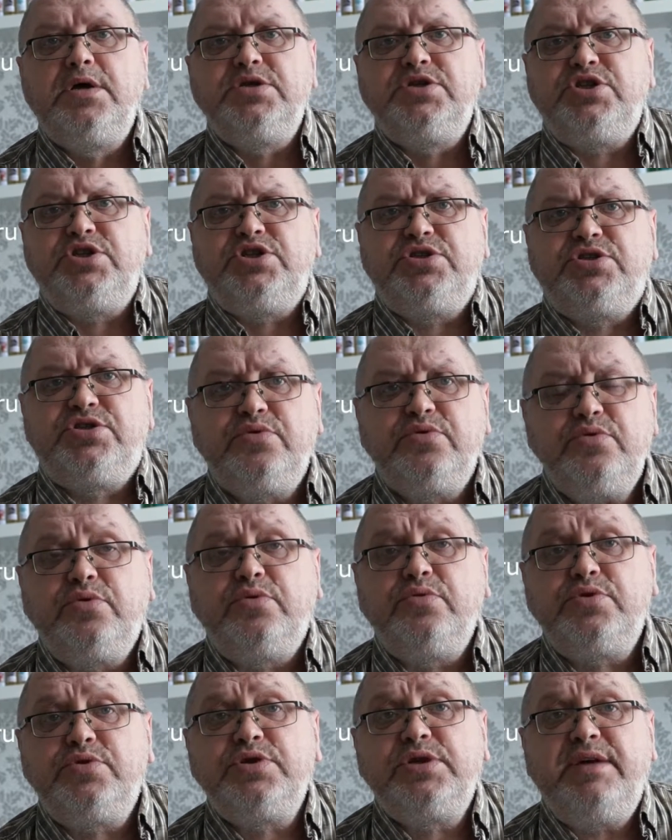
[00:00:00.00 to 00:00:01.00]

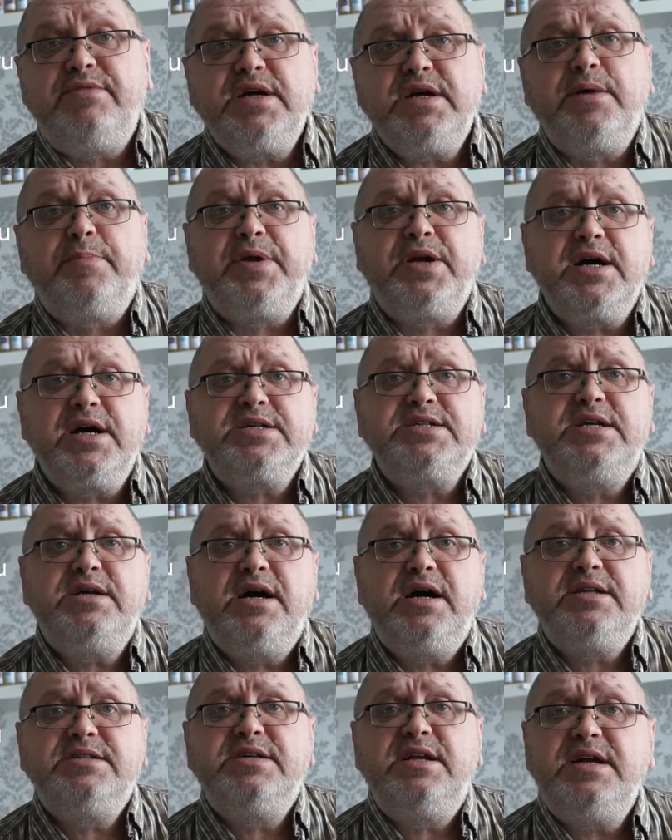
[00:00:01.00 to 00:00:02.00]
Зачастую у человека при кашле
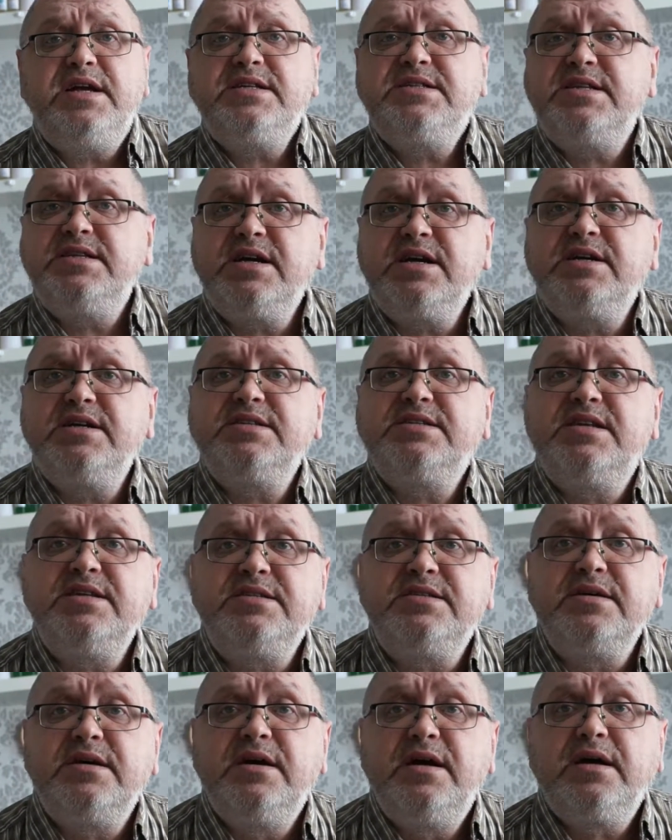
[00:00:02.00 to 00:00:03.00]
отделяется некая
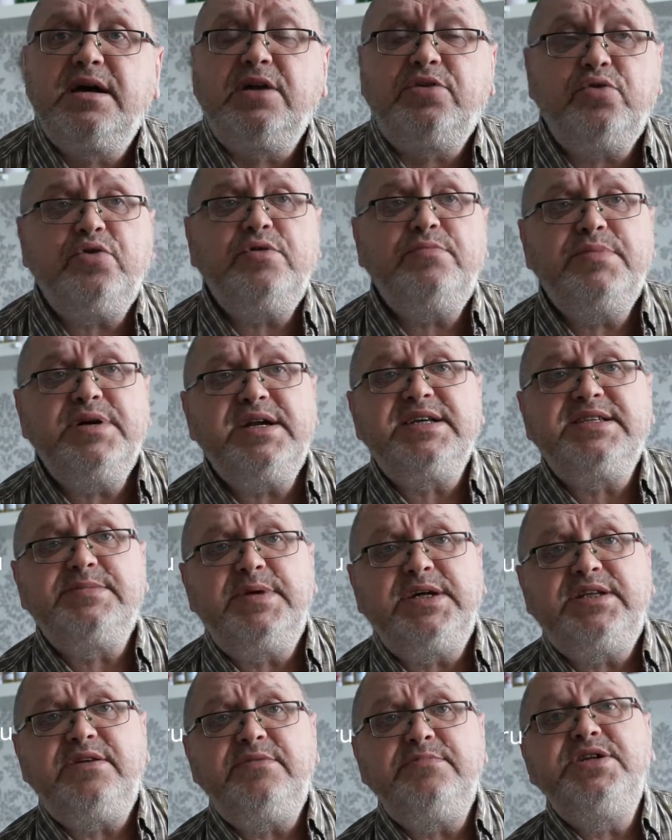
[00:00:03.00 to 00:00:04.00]
слизь, которую мы
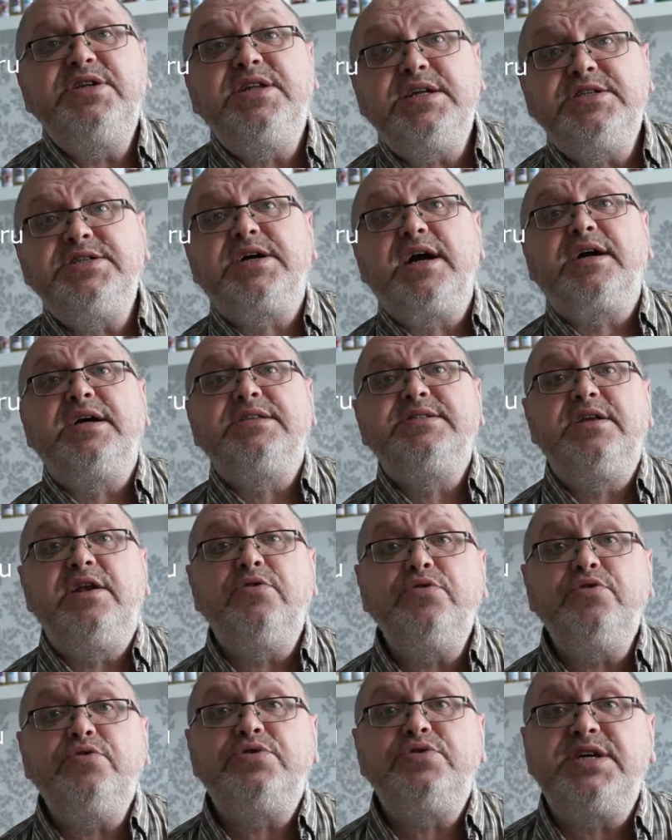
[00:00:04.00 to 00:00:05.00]
рассматриваем не иначе, как
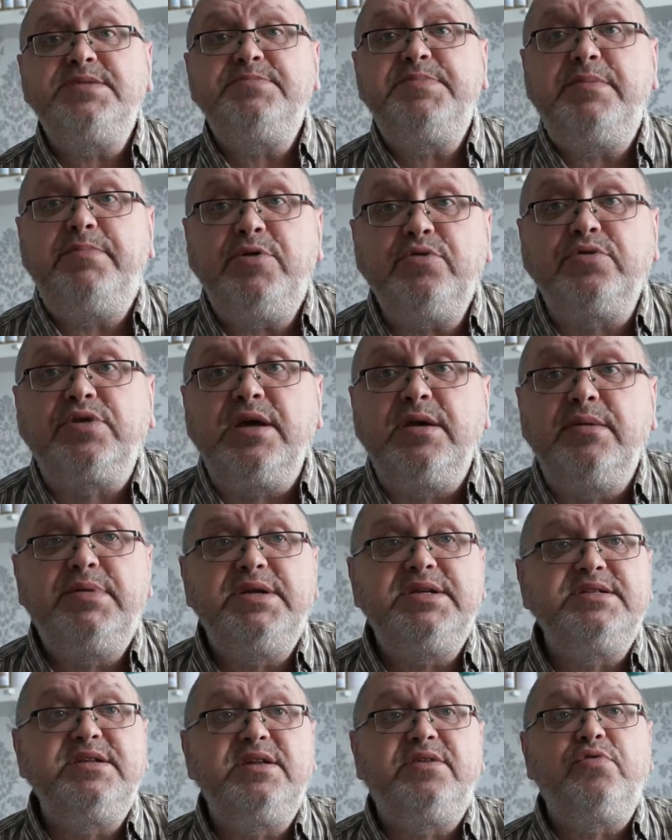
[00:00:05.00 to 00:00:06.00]
отделенную часть биопленки
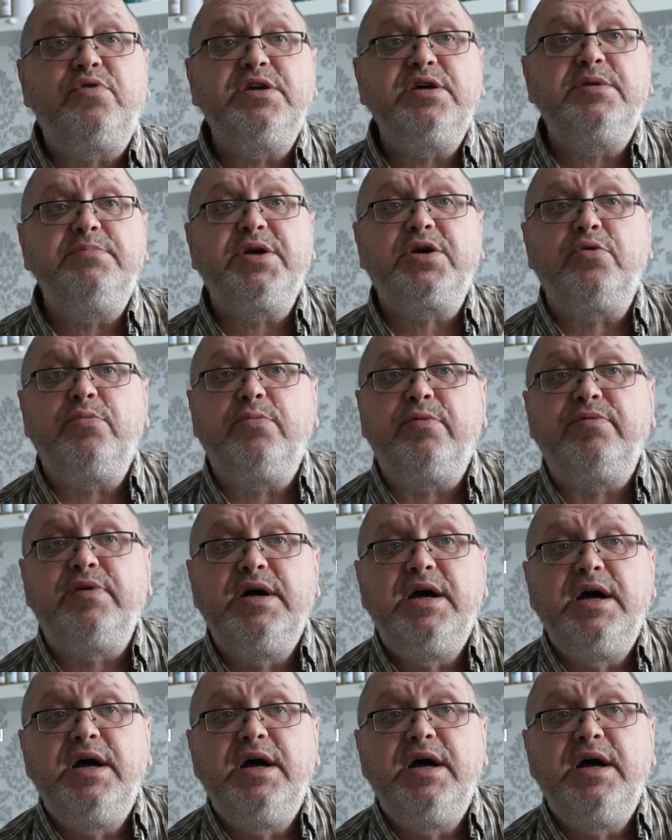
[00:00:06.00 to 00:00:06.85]
болезнетворных микробов.